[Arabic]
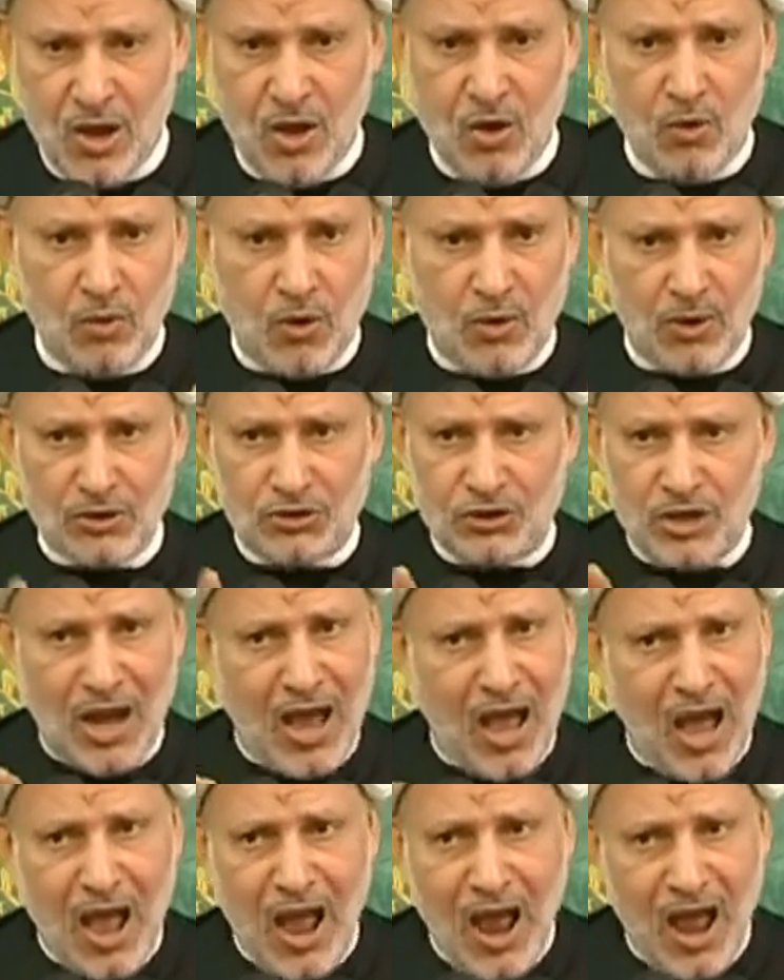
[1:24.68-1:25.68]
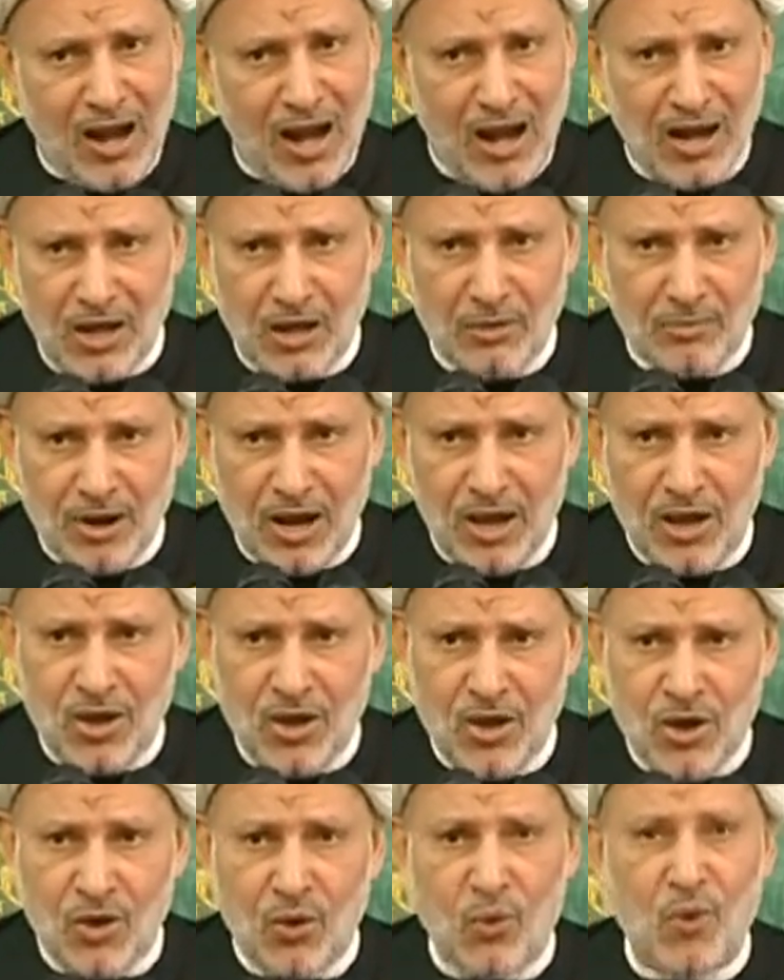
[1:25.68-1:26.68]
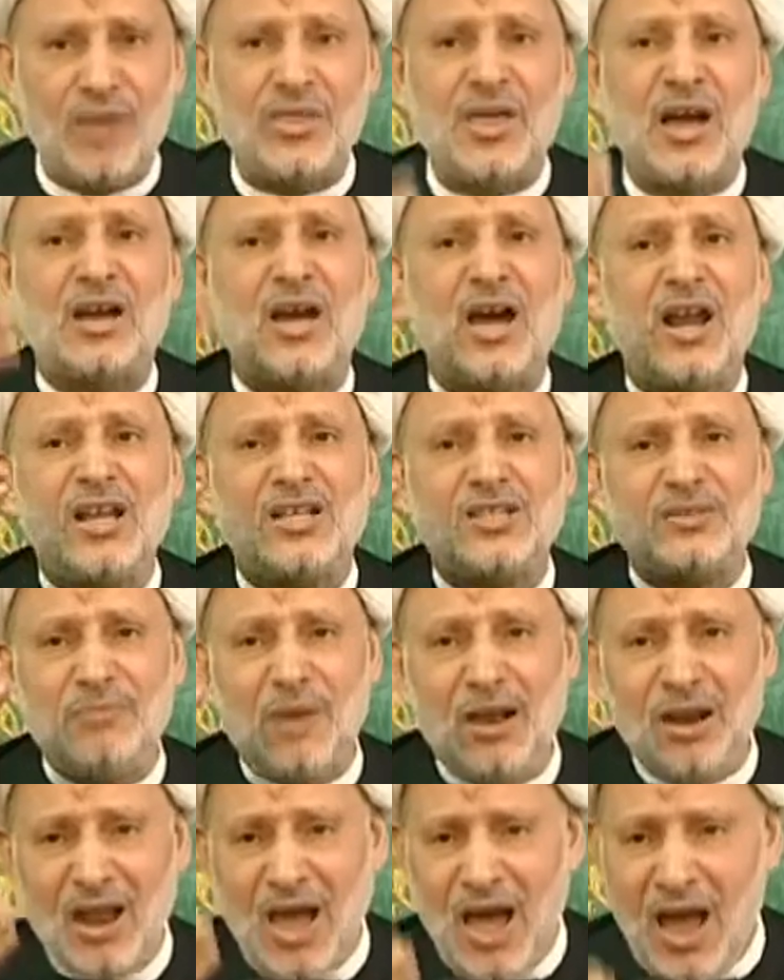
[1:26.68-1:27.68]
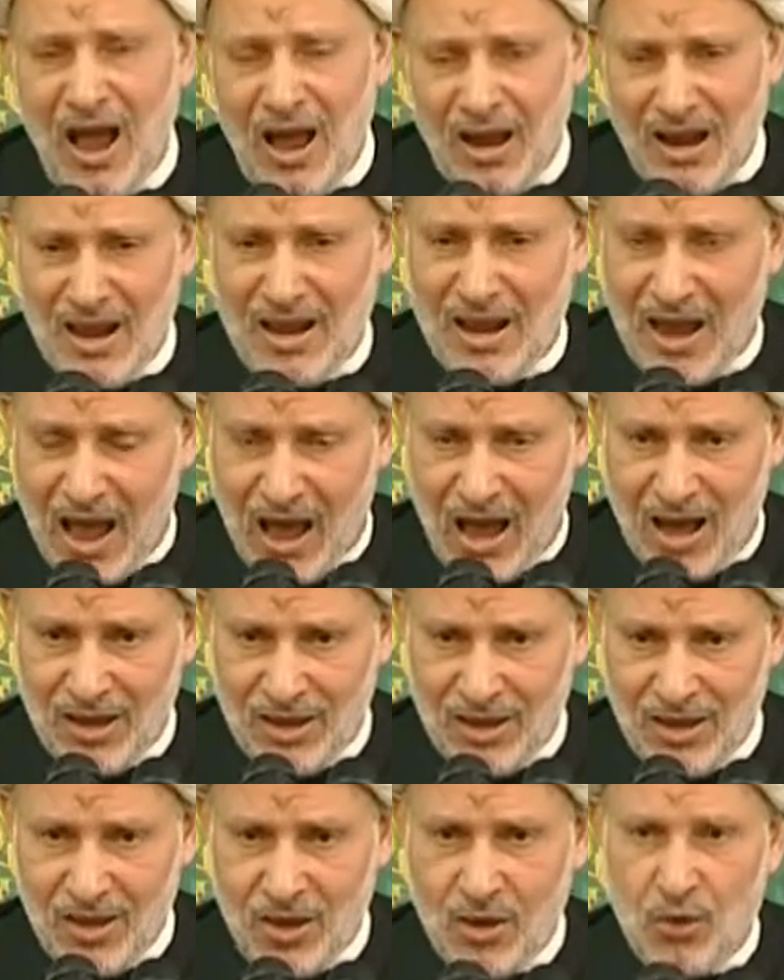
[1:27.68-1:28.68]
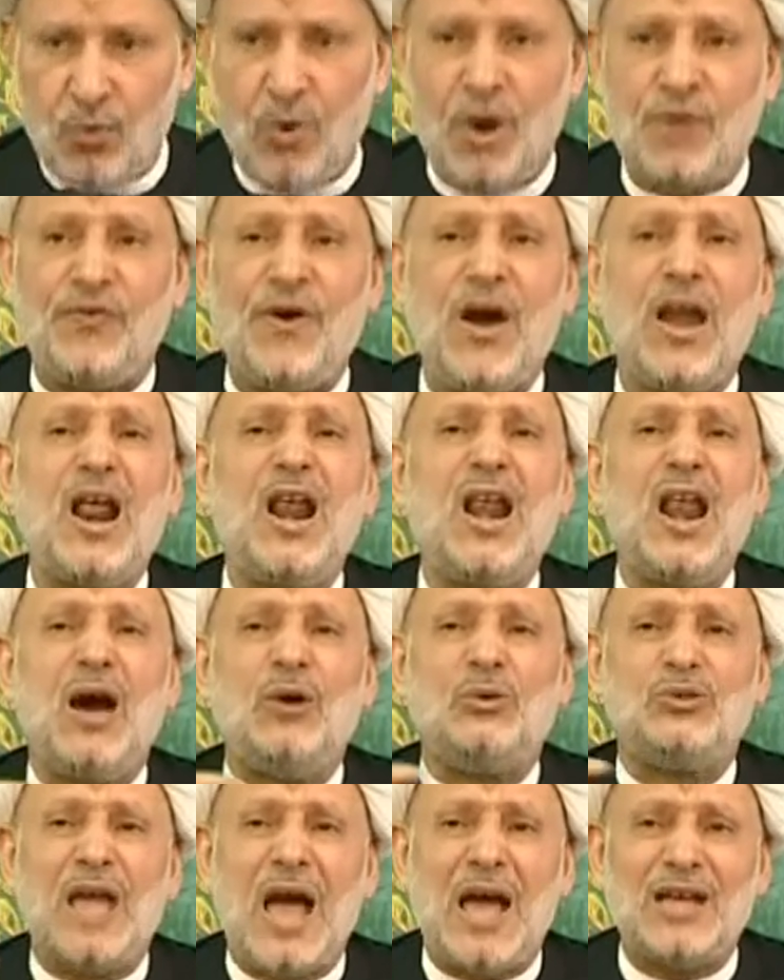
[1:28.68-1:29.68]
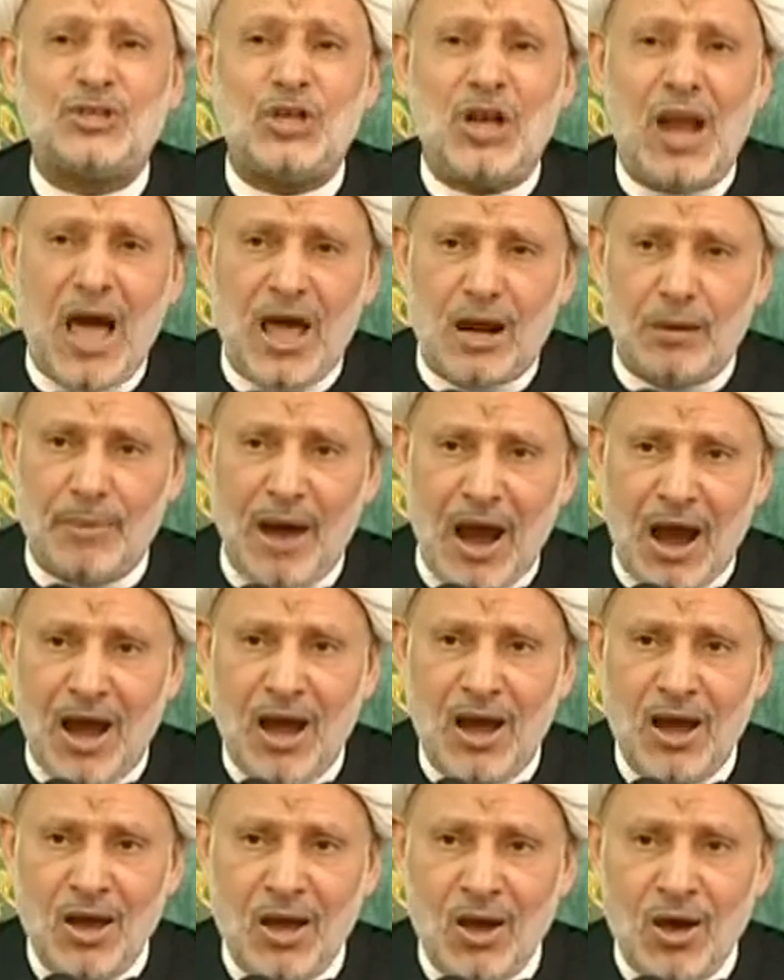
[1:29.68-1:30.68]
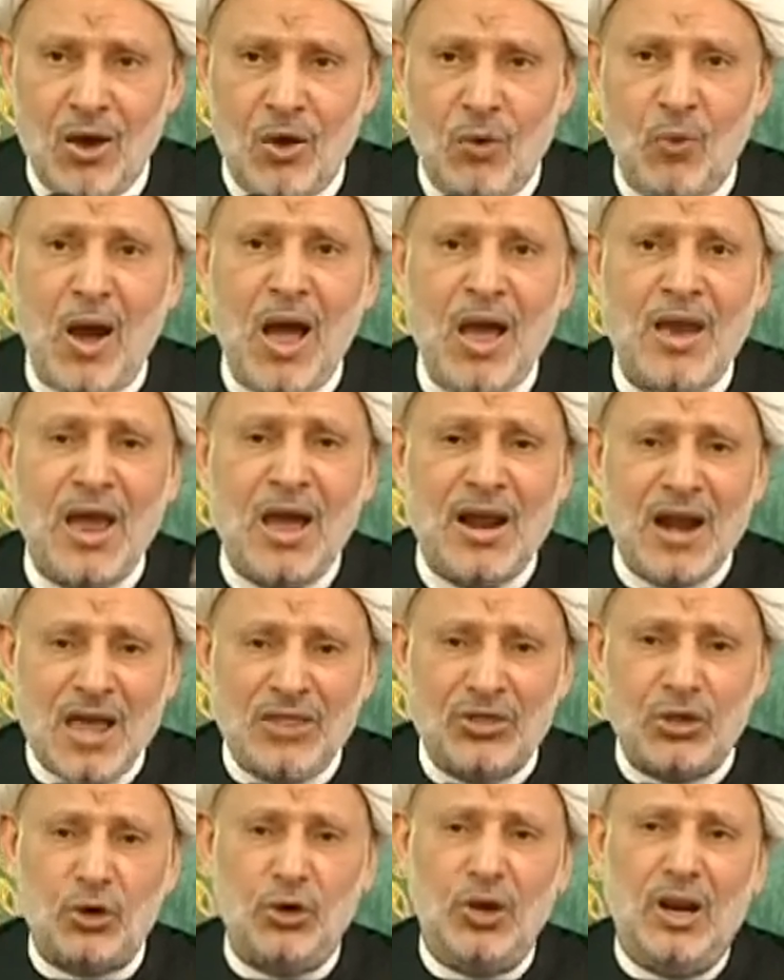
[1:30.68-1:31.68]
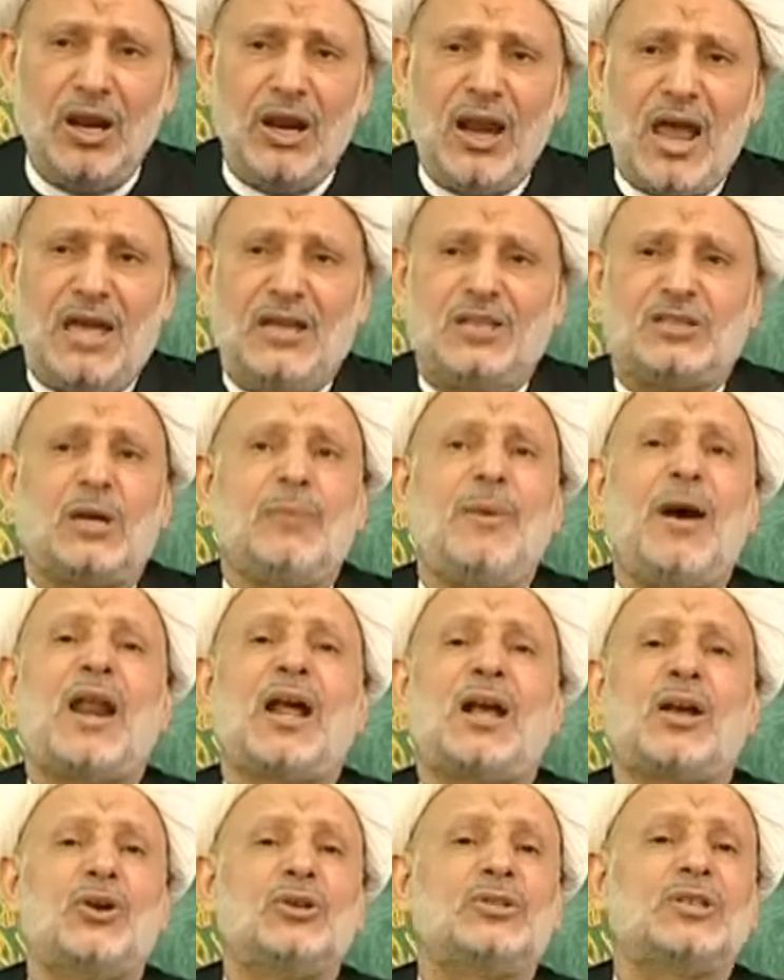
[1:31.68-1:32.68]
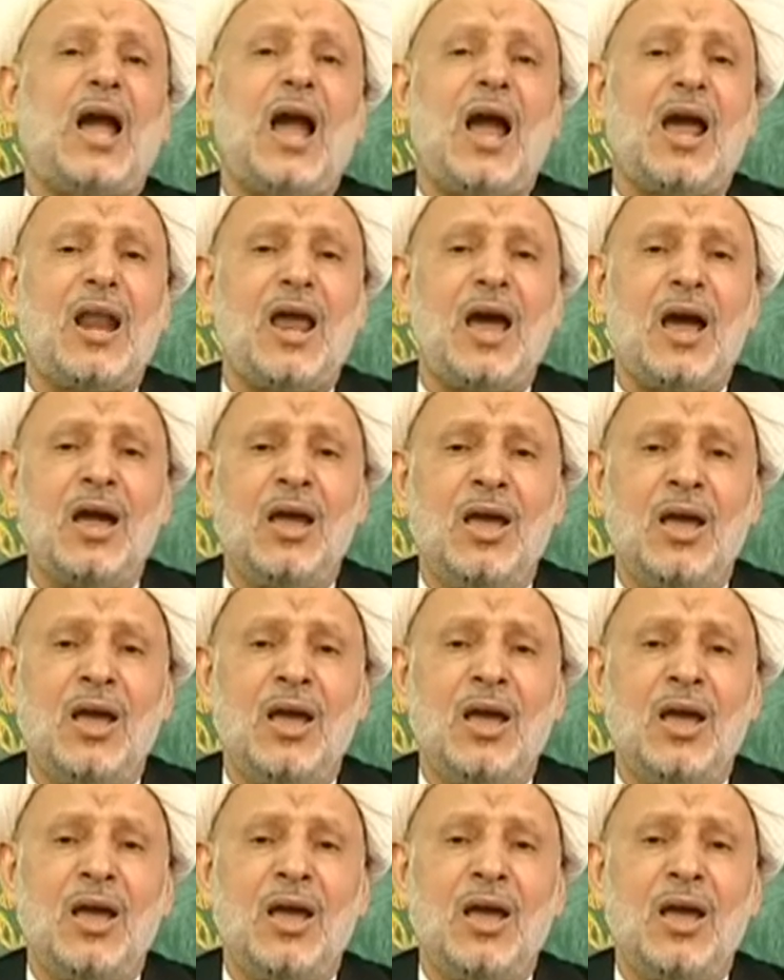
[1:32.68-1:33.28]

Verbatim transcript: ووجهها على القبله وذكر اسم الله عليها وفر الأوداج الأربعة وهي نذر لله تبارك وتعالى